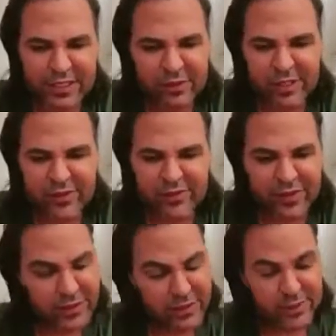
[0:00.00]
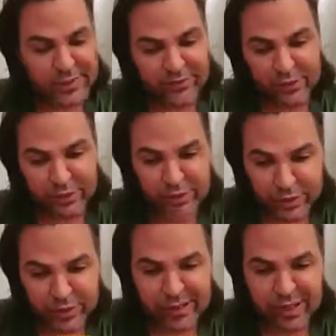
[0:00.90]
que legal que ele fez, eu acho que foi
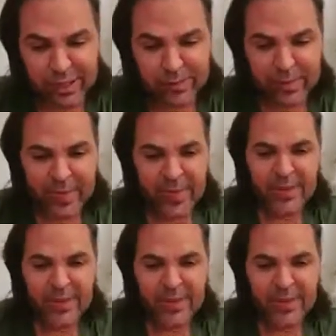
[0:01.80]
muito legal.